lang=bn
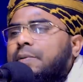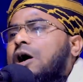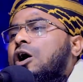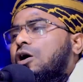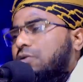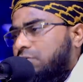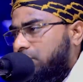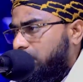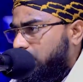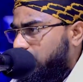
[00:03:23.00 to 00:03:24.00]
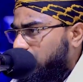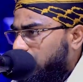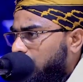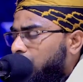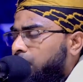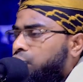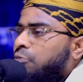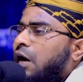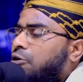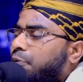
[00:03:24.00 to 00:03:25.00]
বাবা হও
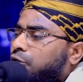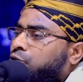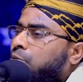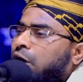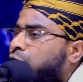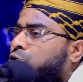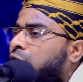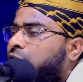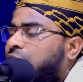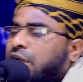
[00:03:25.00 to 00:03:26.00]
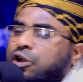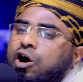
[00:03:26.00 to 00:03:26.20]
তোমার উপর তোমার সন্তানের